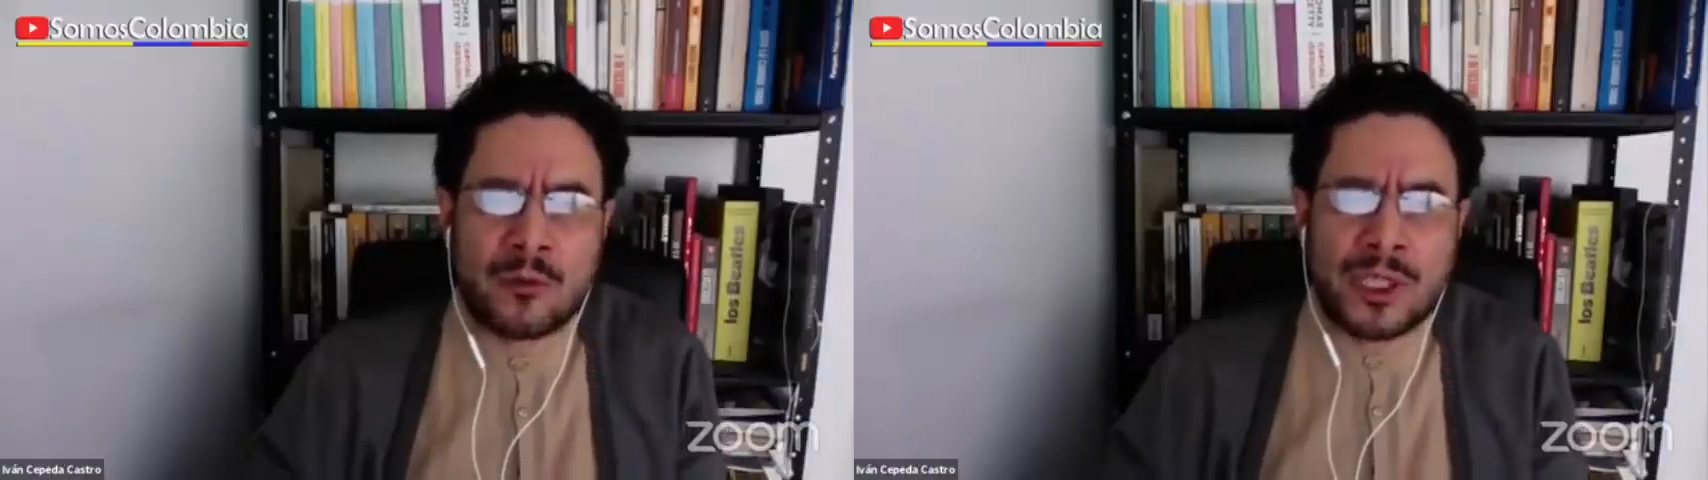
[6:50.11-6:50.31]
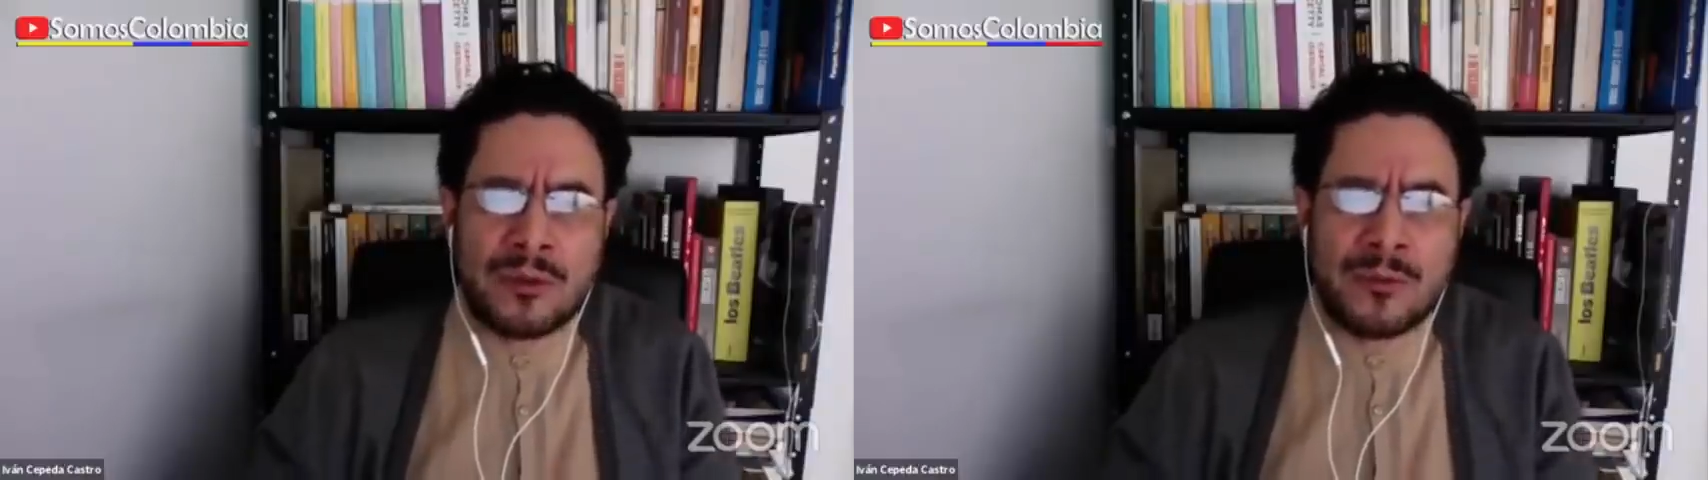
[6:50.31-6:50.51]

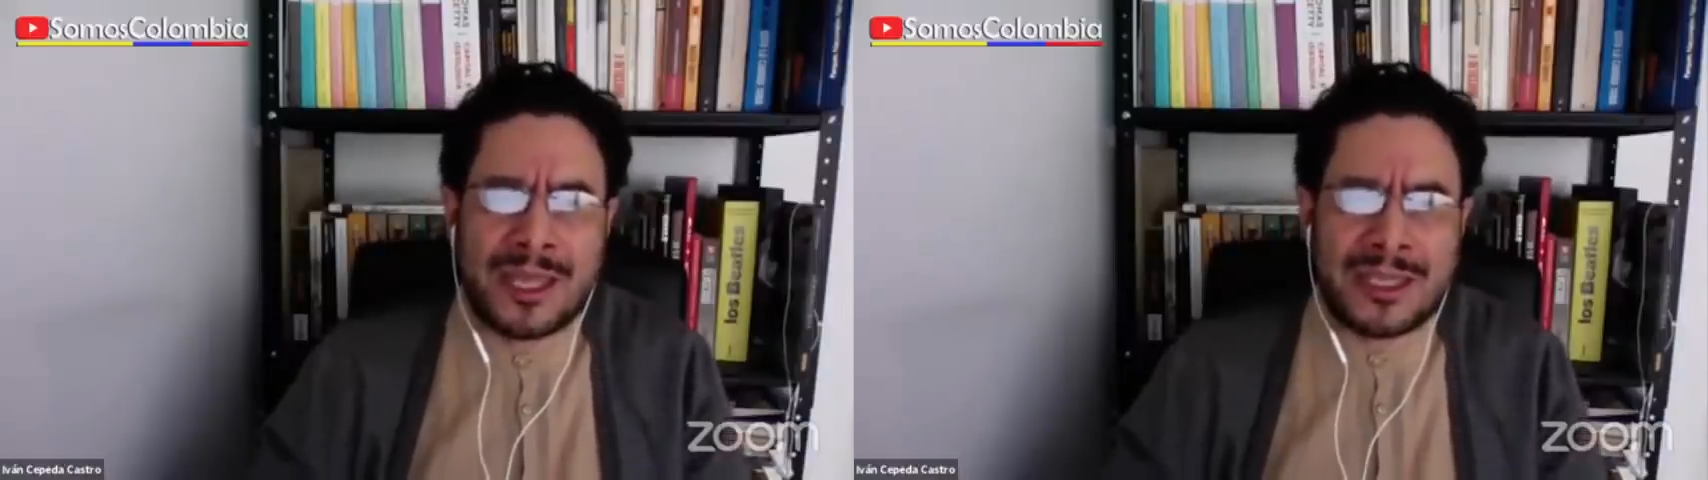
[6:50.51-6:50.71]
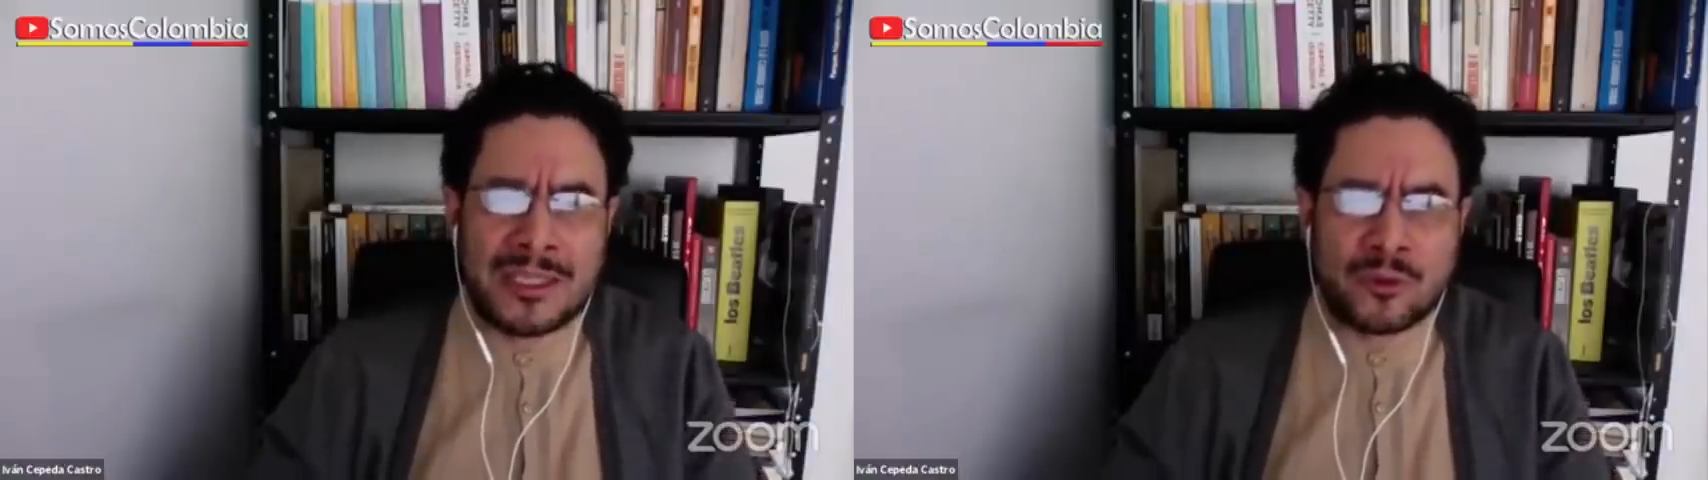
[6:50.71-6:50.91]

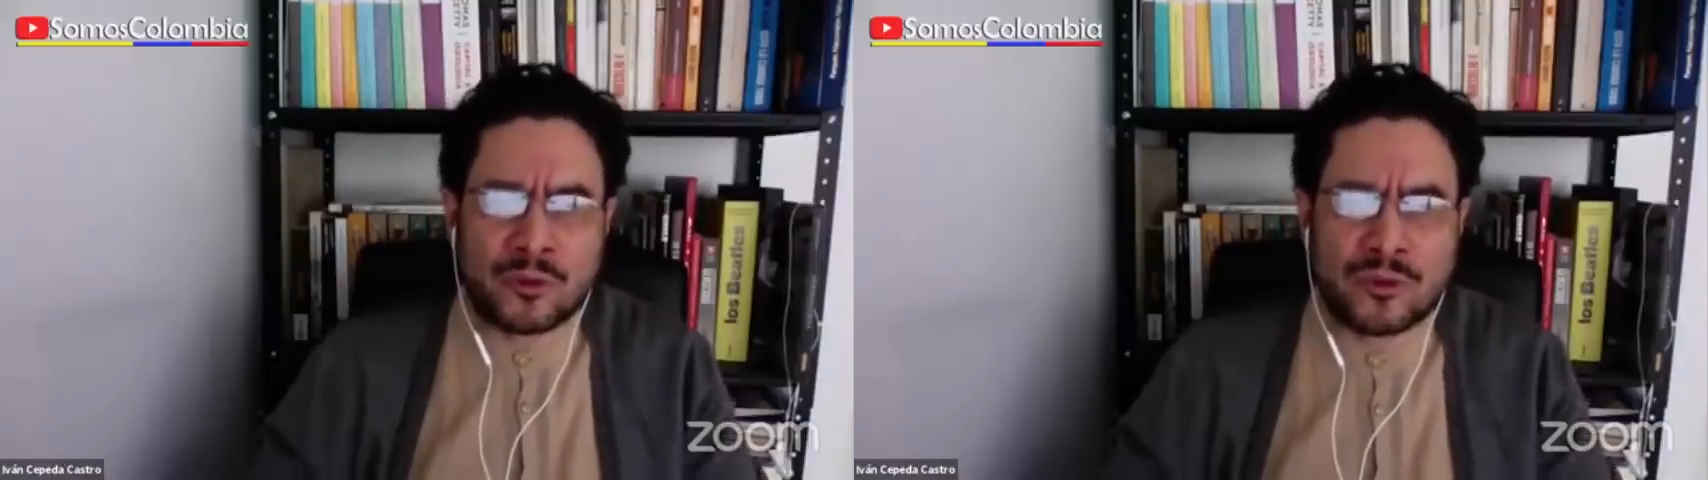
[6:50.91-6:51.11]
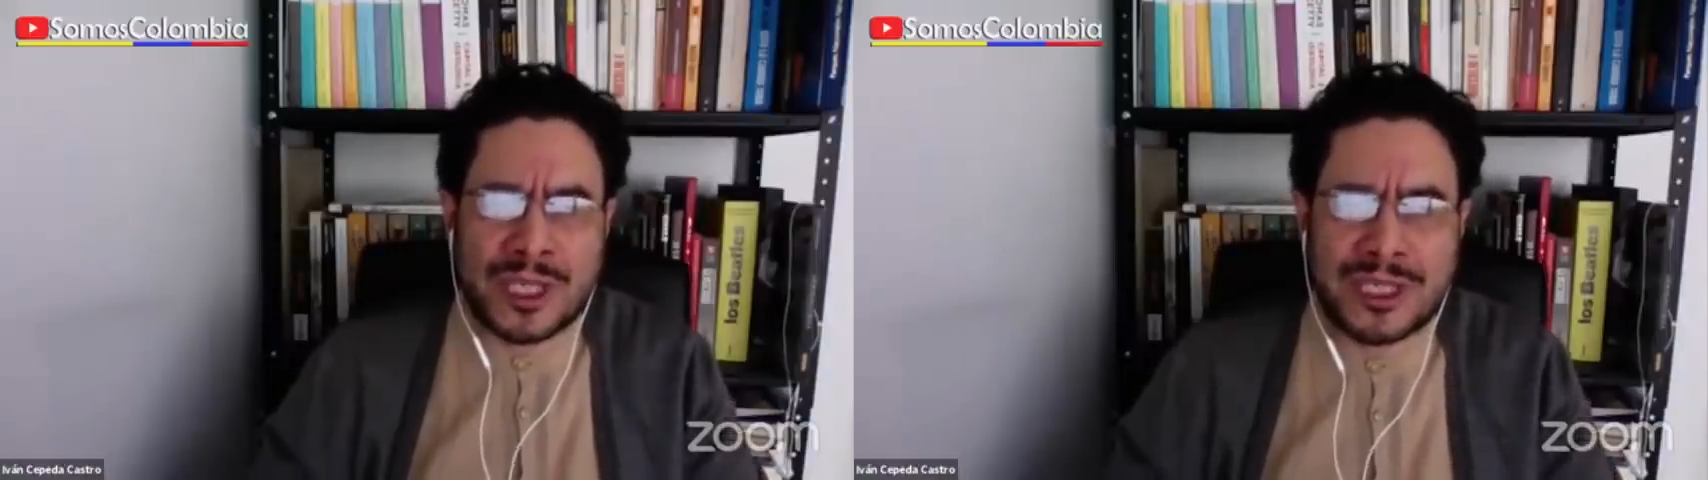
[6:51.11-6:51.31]
Uribe y
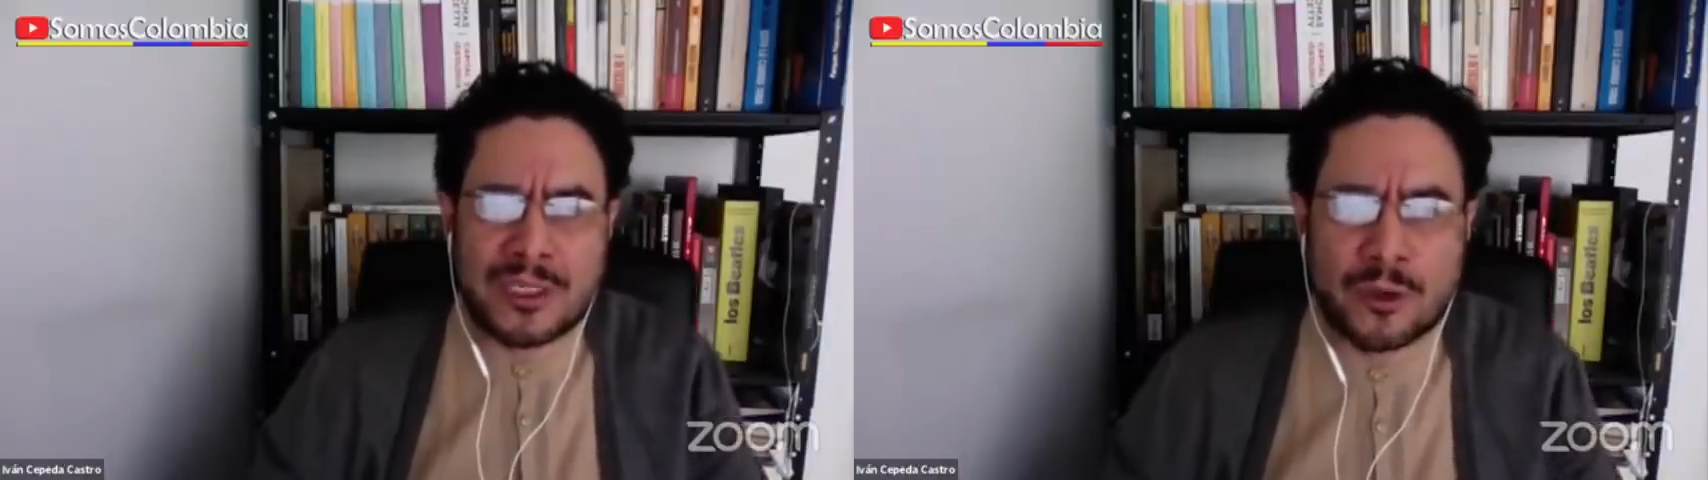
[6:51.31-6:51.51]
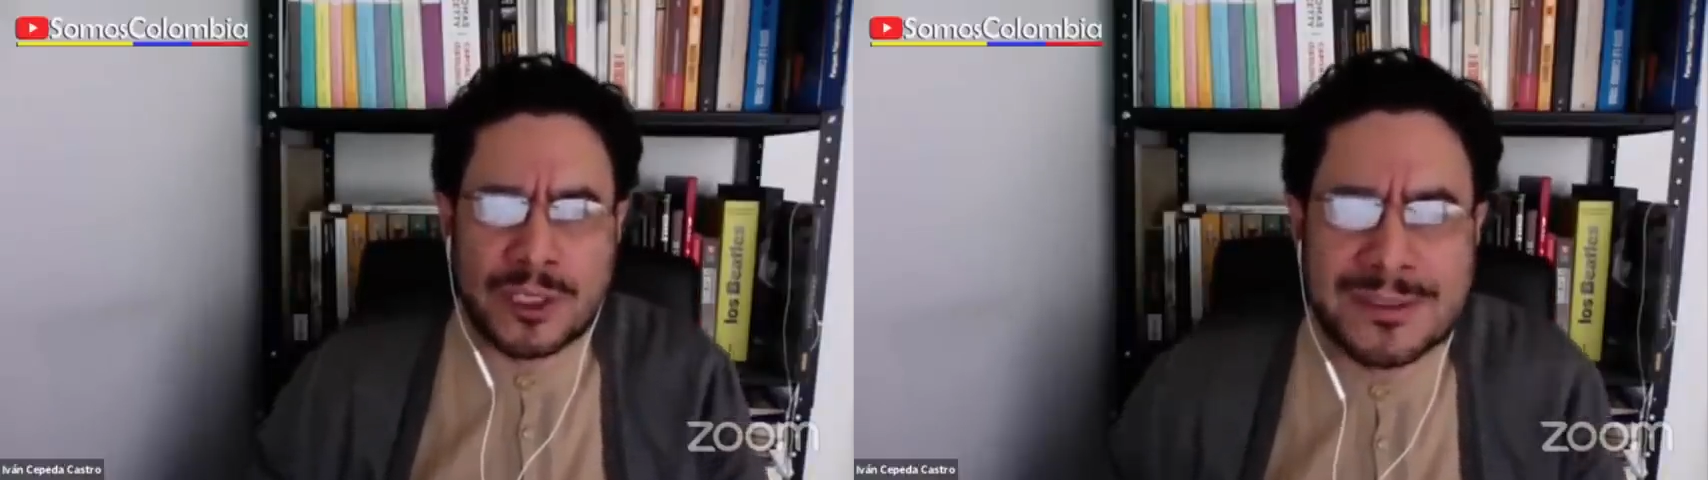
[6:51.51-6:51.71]
sus
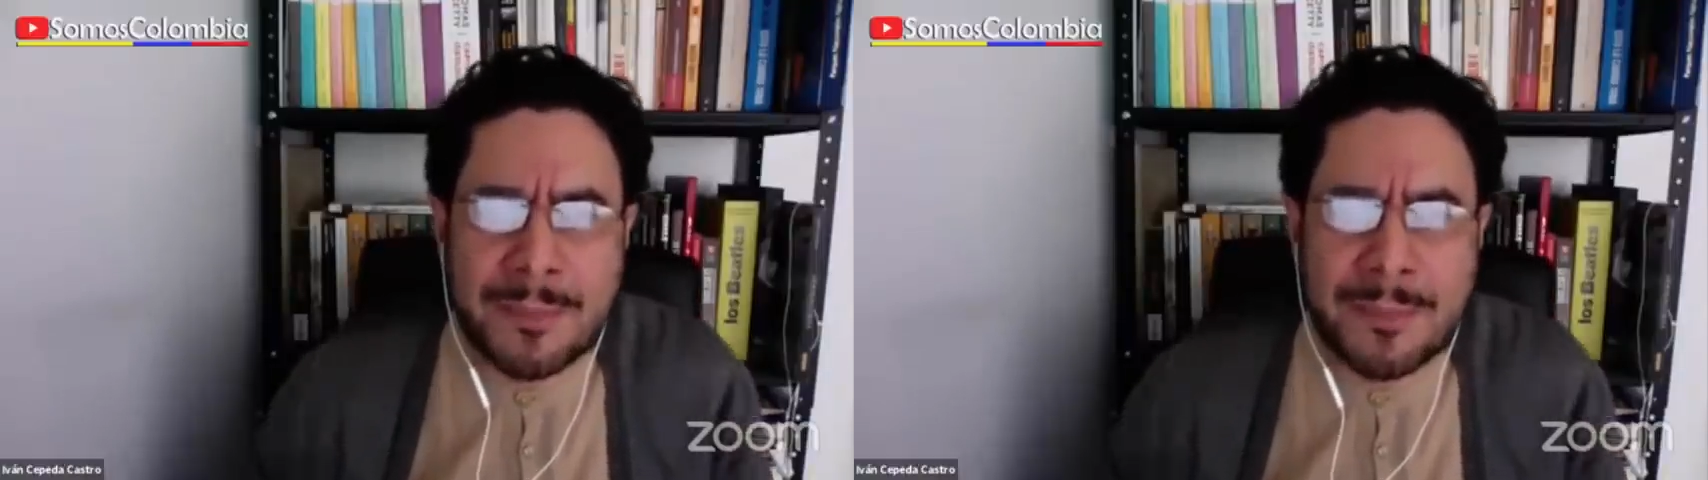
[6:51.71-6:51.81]
seguidores.